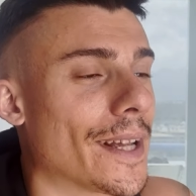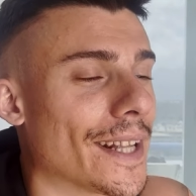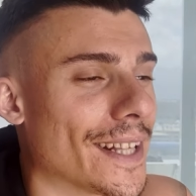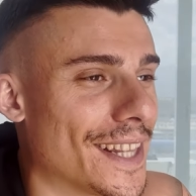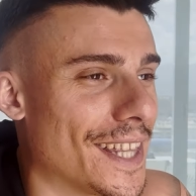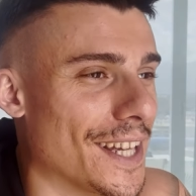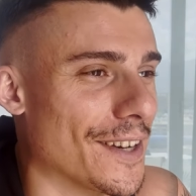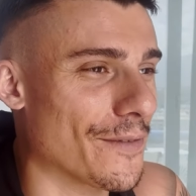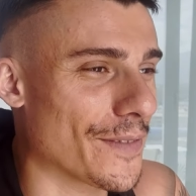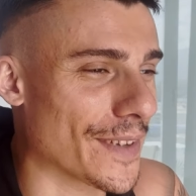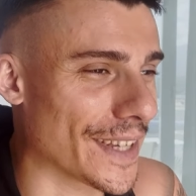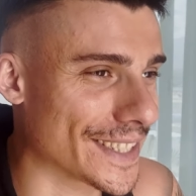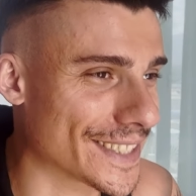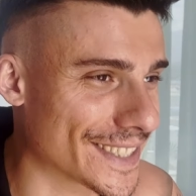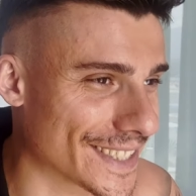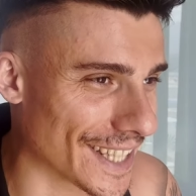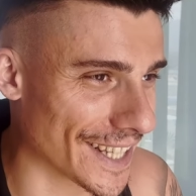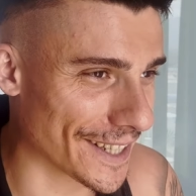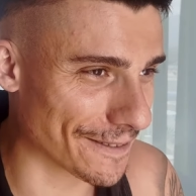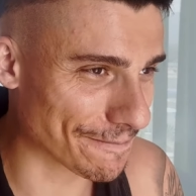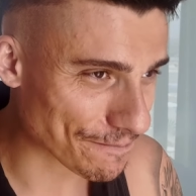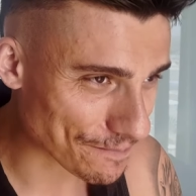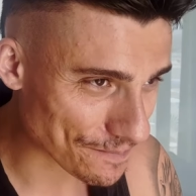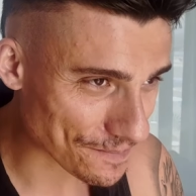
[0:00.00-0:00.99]

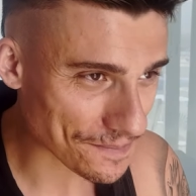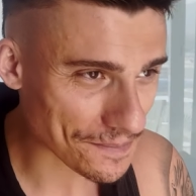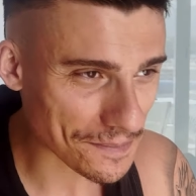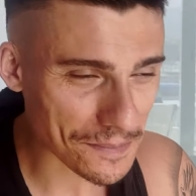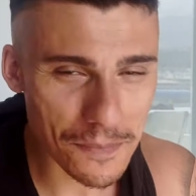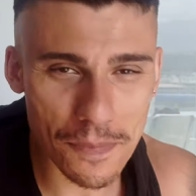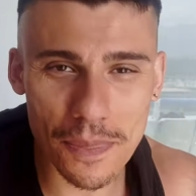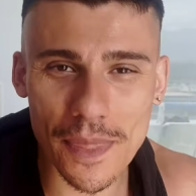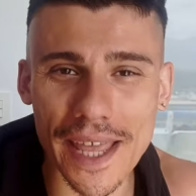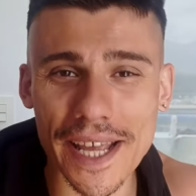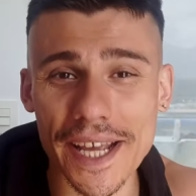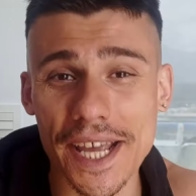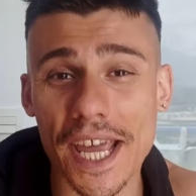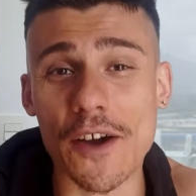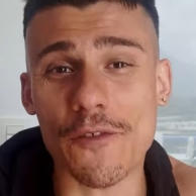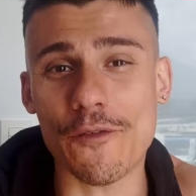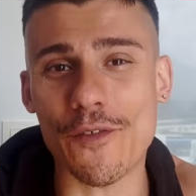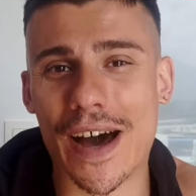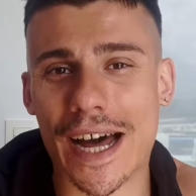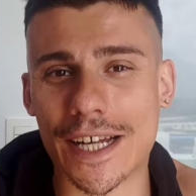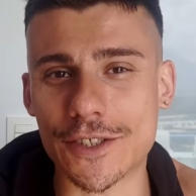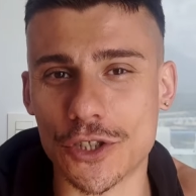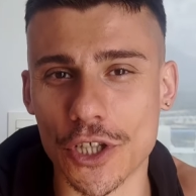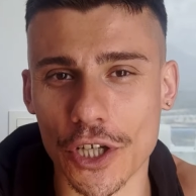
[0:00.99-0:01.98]
interviste, che ha
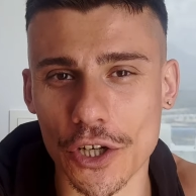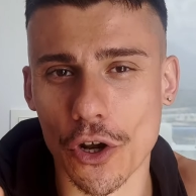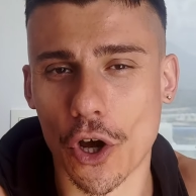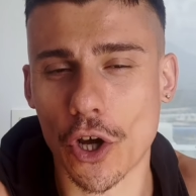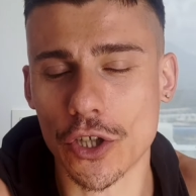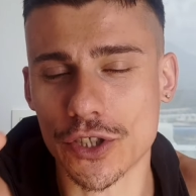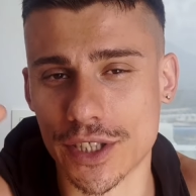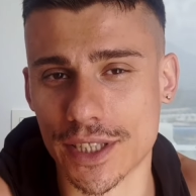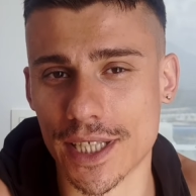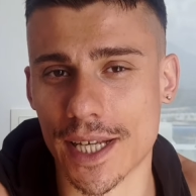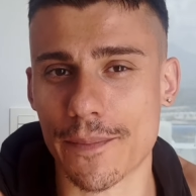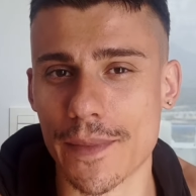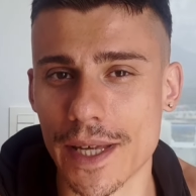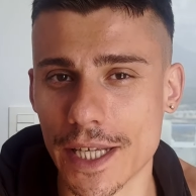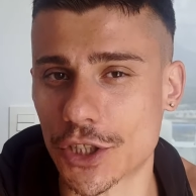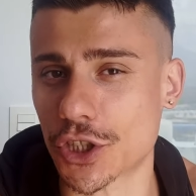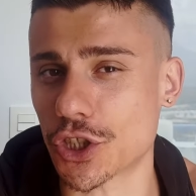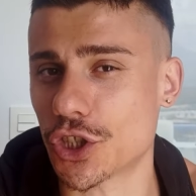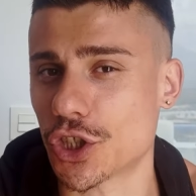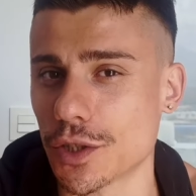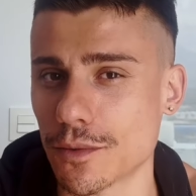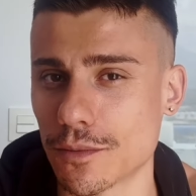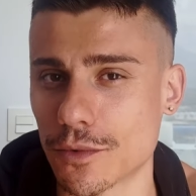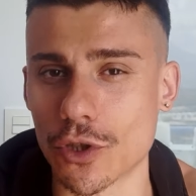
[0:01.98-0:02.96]
fatto i nostri amici
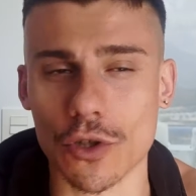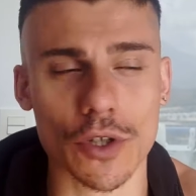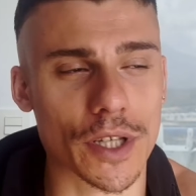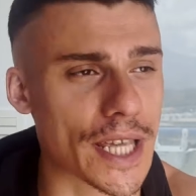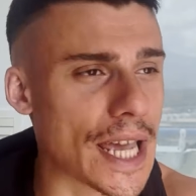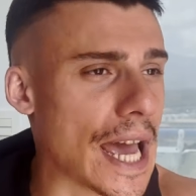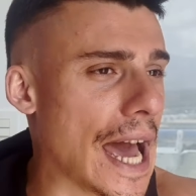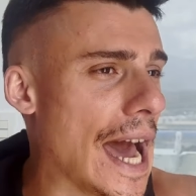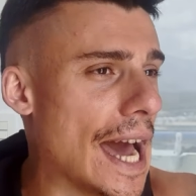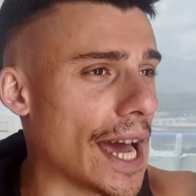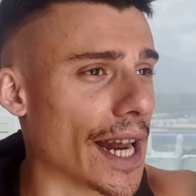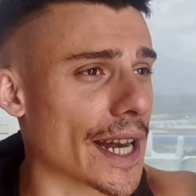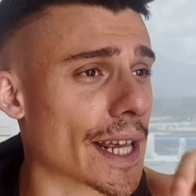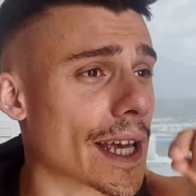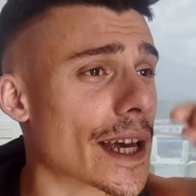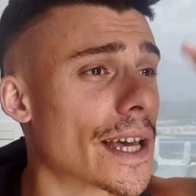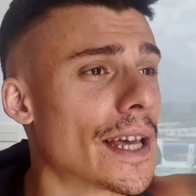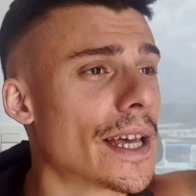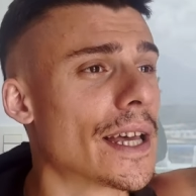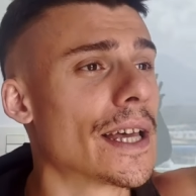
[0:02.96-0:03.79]
gintocchiani,